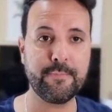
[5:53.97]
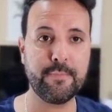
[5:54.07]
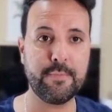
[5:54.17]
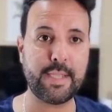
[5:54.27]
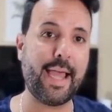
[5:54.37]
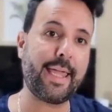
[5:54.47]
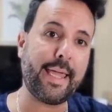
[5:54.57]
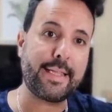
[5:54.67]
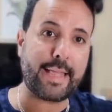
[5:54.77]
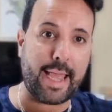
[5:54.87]
O sea, hay
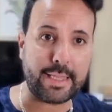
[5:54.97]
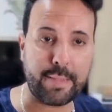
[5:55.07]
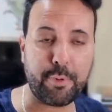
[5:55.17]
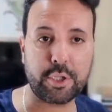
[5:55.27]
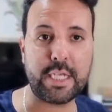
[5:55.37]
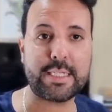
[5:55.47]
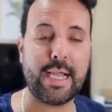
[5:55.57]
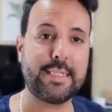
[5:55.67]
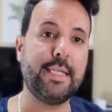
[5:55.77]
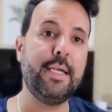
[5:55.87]
gente, hay
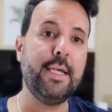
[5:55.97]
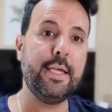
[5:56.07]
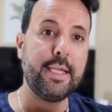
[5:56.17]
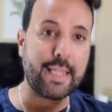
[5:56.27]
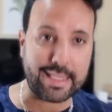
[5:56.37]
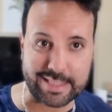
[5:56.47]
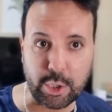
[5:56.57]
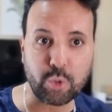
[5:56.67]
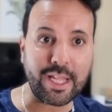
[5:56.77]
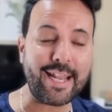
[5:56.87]
deportistas que sí
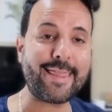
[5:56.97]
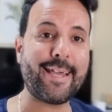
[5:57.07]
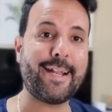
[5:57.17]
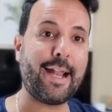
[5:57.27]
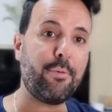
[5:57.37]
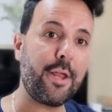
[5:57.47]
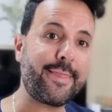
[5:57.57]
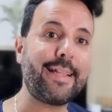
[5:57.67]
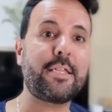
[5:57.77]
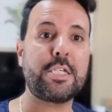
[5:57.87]
utilizan
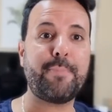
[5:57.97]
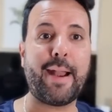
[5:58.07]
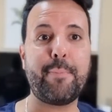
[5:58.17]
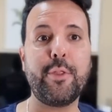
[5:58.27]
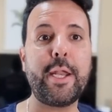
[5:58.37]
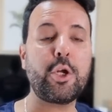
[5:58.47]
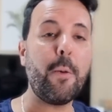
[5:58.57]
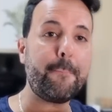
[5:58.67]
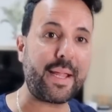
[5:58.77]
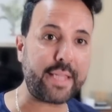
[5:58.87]
anabolizantes para poder
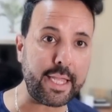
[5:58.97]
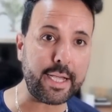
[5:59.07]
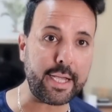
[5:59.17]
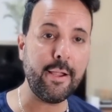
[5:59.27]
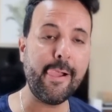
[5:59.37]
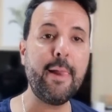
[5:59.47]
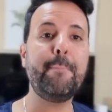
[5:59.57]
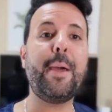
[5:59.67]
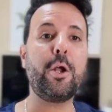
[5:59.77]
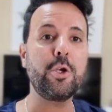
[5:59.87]
competir,
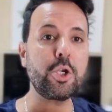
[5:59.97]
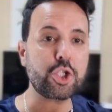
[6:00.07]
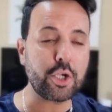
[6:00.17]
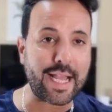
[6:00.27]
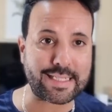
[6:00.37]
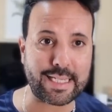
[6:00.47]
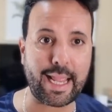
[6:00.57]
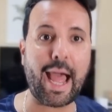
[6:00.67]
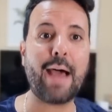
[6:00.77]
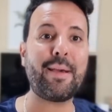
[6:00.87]
pero no son así a